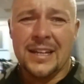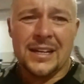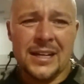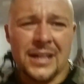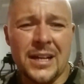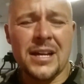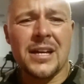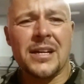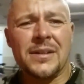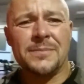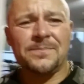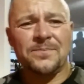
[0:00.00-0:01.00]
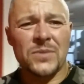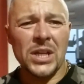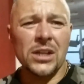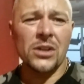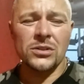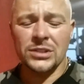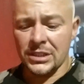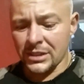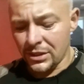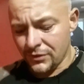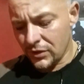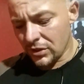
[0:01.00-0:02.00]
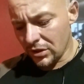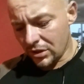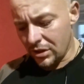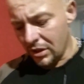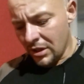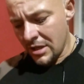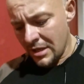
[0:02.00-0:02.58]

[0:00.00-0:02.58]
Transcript: e takie kozackie ćwiczonko